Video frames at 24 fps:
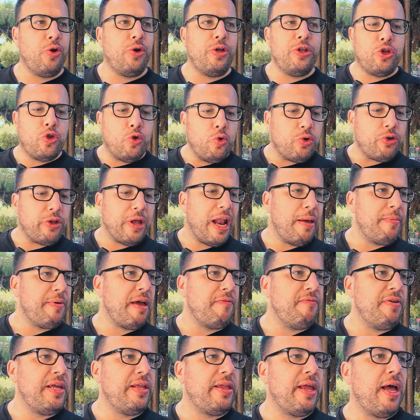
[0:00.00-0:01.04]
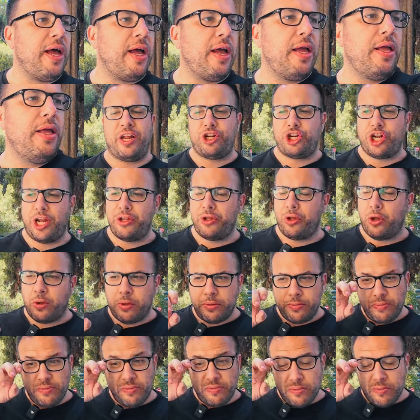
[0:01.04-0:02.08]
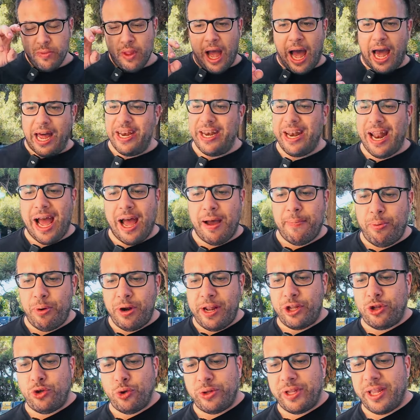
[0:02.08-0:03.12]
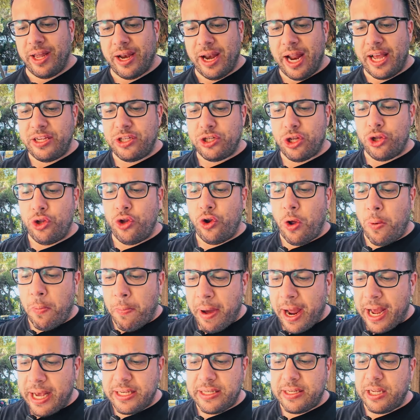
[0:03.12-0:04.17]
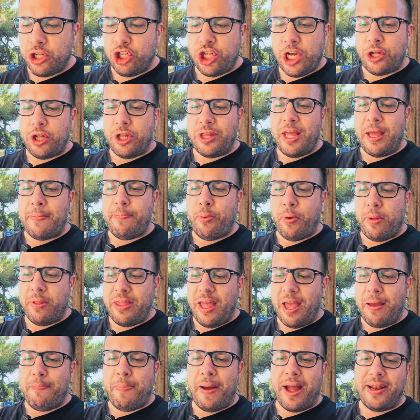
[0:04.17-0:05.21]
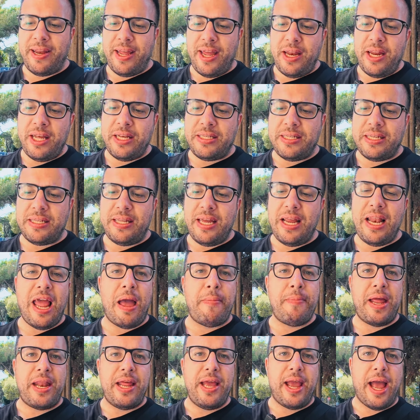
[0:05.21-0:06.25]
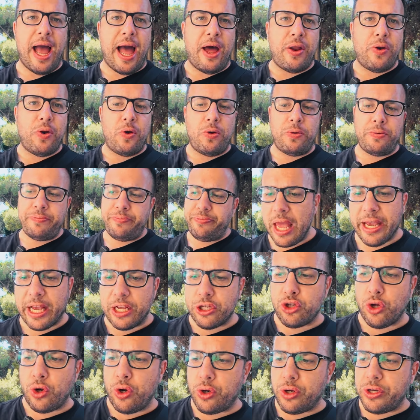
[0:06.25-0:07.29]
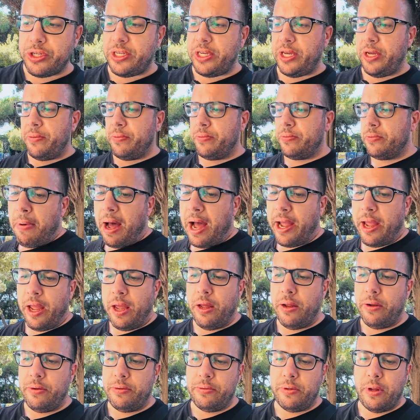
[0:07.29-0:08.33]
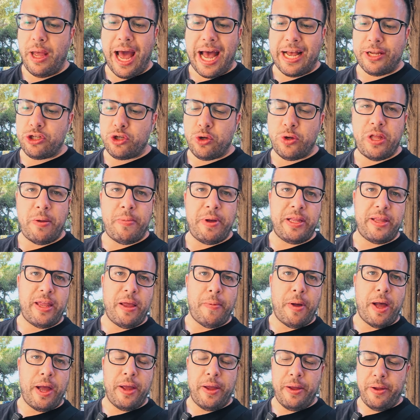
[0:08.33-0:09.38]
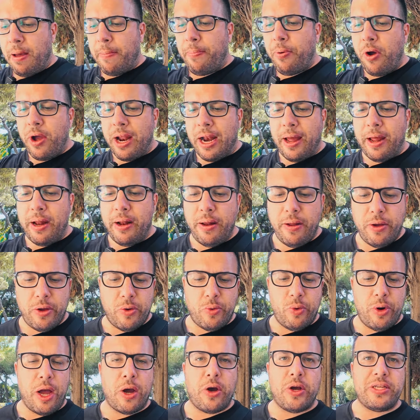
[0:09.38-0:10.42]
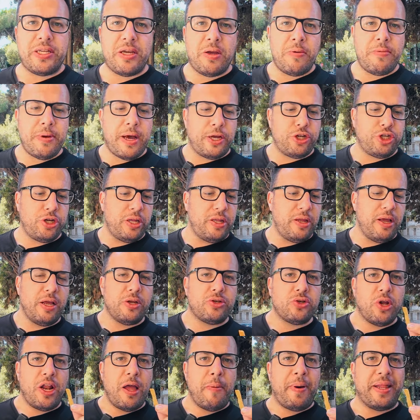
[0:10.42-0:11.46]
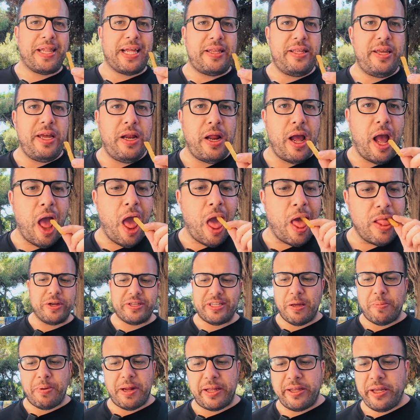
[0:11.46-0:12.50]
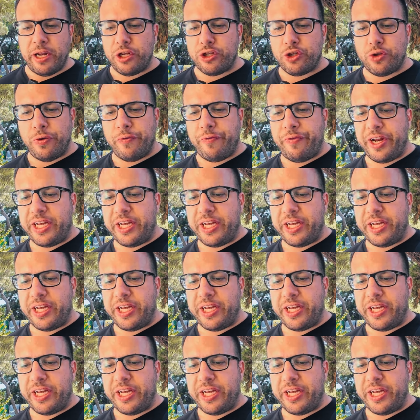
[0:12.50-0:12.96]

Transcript: io in tutta la mia vita, crescendo a Napoli e tutto il resto, non ho mai assaggiato dei, dei panini stile americano che sono così, mai, assolutamente mai. Ma poi la, una cosa che mi piace sono le patatine, queste patatine sono